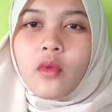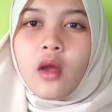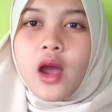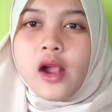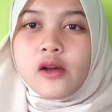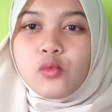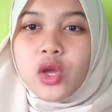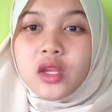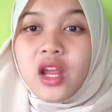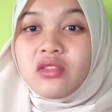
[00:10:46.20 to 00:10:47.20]
kalau eh, buat
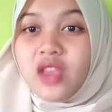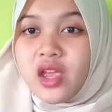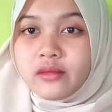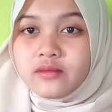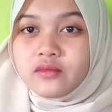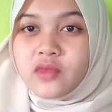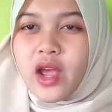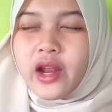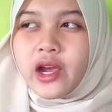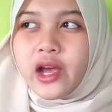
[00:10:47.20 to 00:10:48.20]
rating
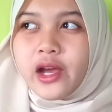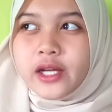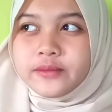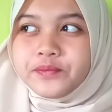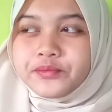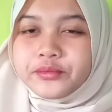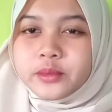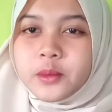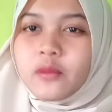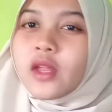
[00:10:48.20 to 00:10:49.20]
dari kayak
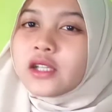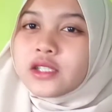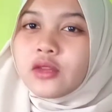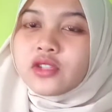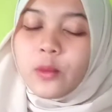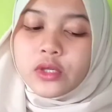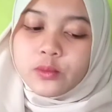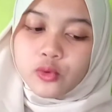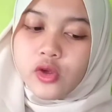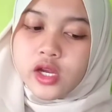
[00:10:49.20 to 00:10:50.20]
1 sampai
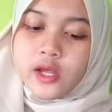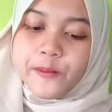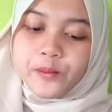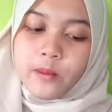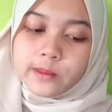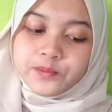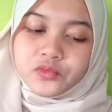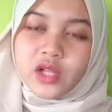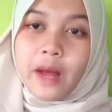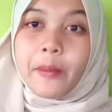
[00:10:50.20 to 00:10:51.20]
10 ini
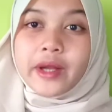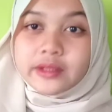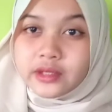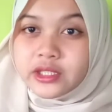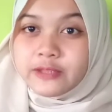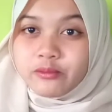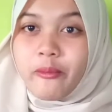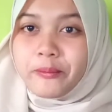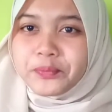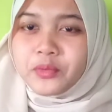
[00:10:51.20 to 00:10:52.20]
8 sih
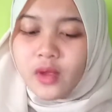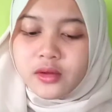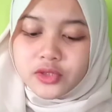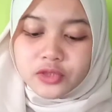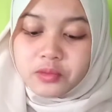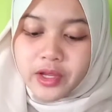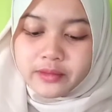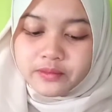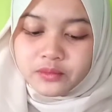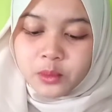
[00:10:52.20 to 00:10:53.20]
not bad
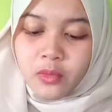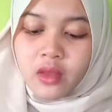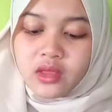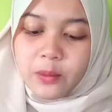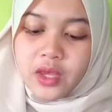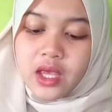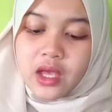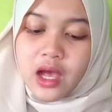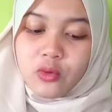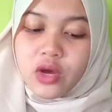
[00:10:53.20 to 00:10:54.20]
tapi
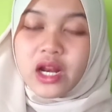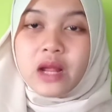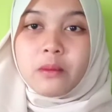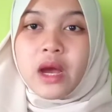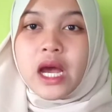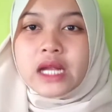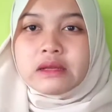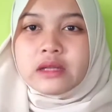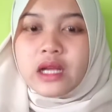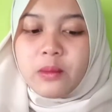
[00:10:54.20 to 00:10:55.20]
aku kan makan
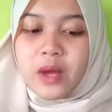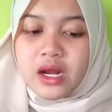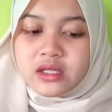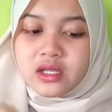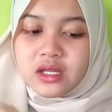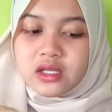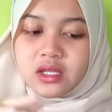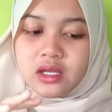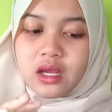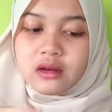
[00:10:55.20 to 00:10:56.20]
lagi panas gini
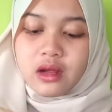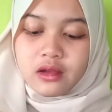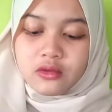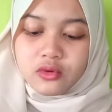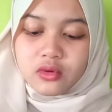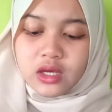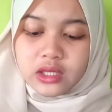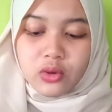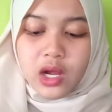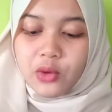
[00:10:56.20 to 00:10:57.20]
jadi enak gitu gak
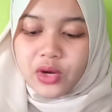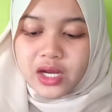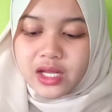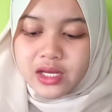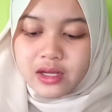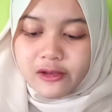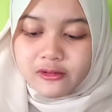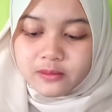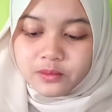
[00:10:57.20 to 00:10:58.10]
tahu kalau udah dingin guys